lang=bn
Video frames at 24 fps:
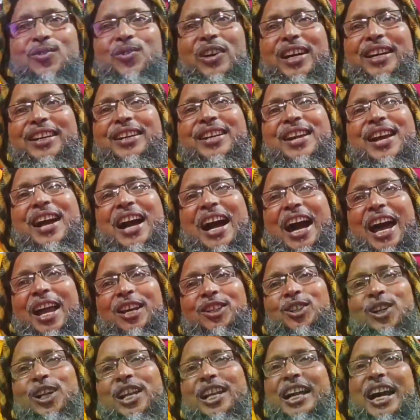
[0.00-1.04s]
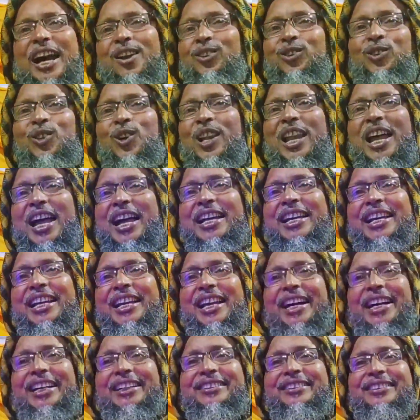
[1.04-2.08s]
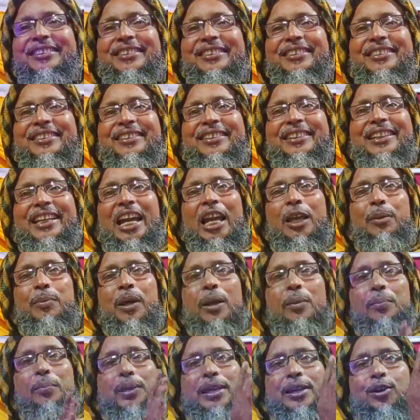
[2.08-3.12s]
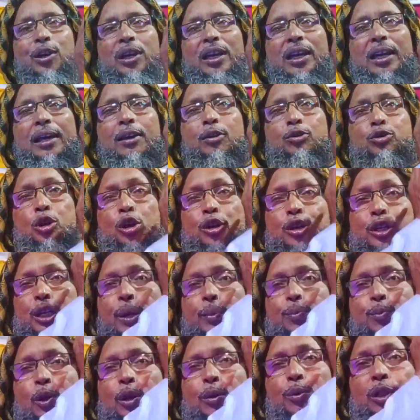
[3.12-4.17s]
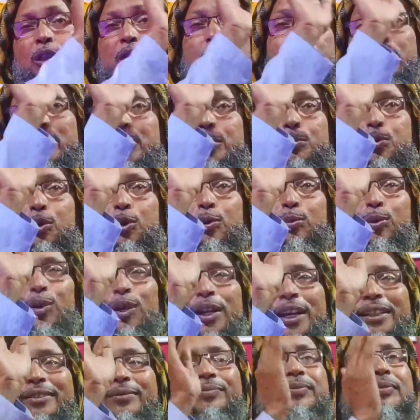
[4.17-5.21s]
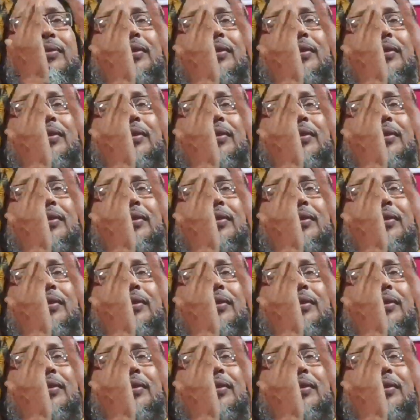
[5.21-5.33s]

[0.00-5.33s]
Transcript: আকবার আসলে কারো তো লাগে না এইবার বিয়ে হয়ে গেল সংক্ষেপ করে বলছি বেশি বলবো না